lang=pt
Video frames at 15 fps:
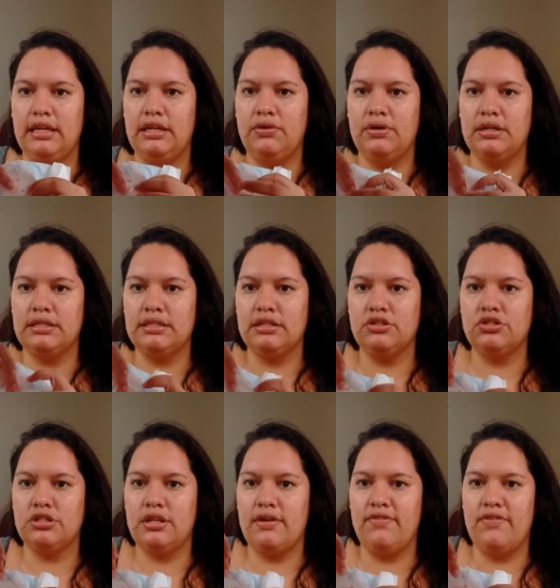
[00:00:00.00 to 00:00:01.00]
E o
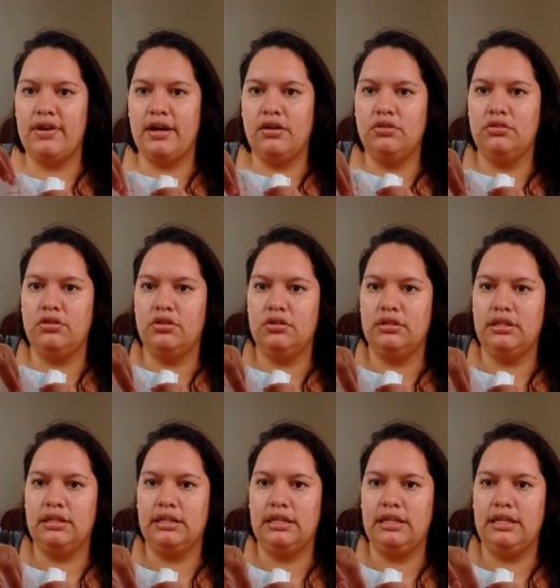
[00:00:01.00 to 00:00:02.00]
restante da fralda, ó,
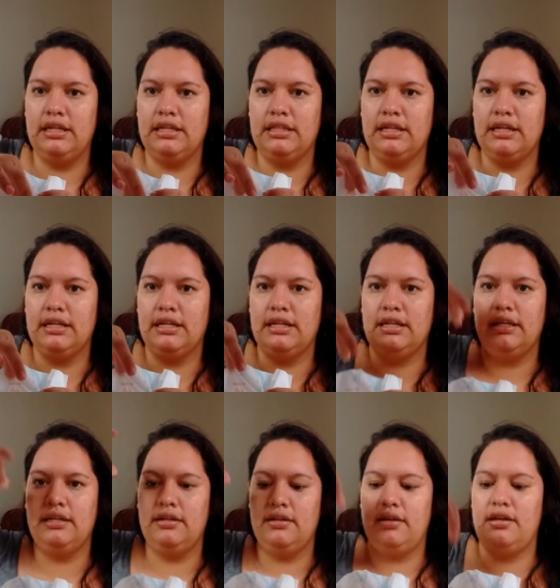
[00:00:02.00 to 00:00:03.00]
daqui até
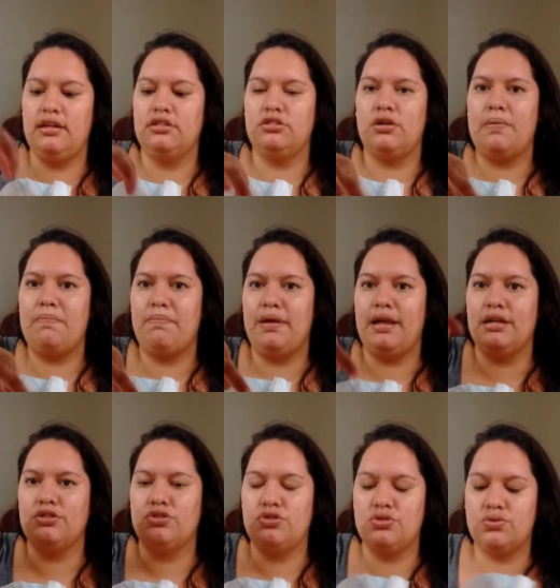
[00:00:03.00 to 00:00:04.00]
aqui, é só
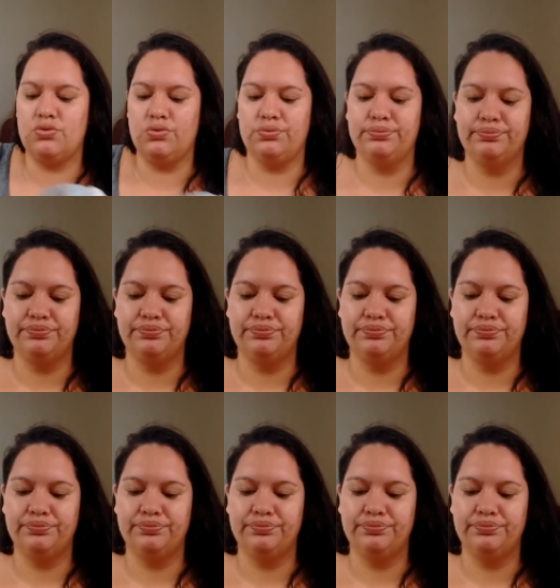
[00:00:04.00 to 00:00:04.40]
plástico.